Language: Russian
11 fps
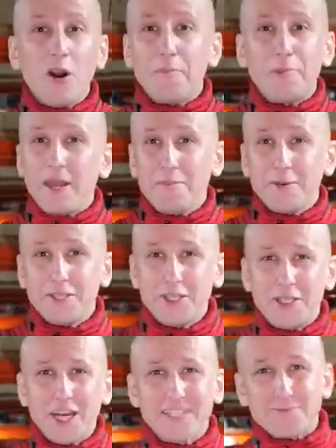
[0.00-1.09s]
Ну а прямо
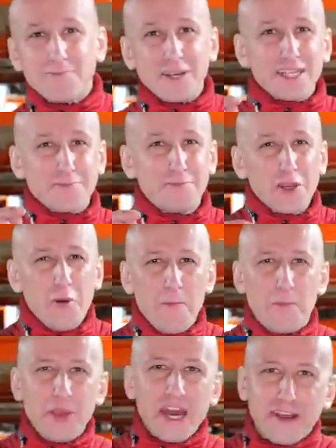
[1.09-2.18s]
сейчас мы
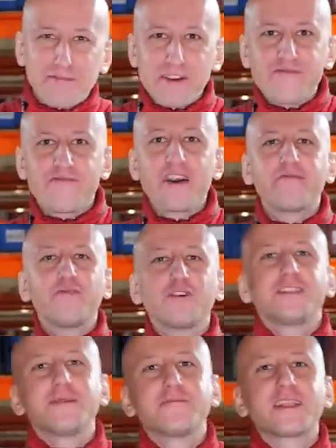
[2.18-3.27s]
разберем первый
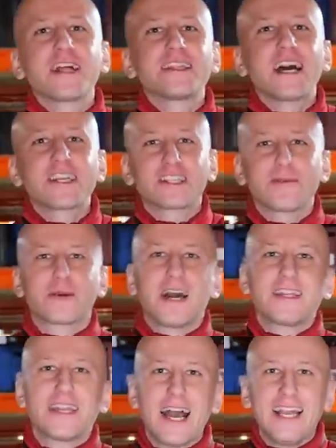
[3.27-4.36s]
V8 на нашем
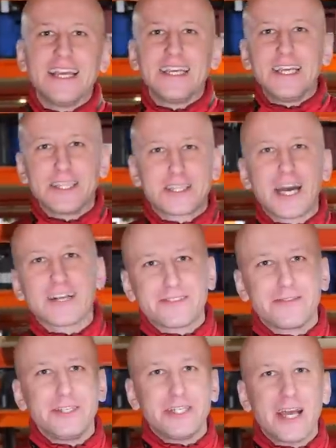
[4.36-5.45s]
канале. Итак,
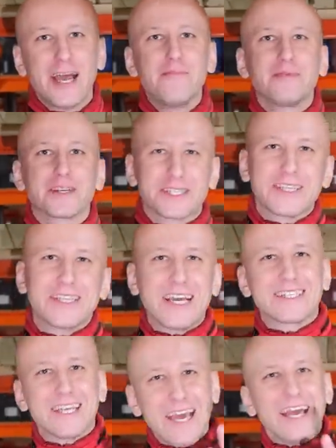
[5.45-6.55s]
встречаем
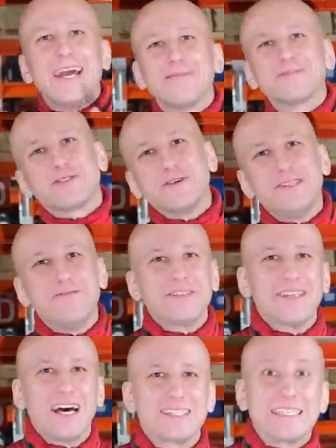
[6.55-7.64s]
Mercedes
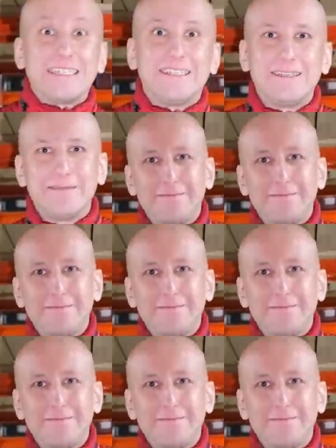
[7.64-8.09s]
M119.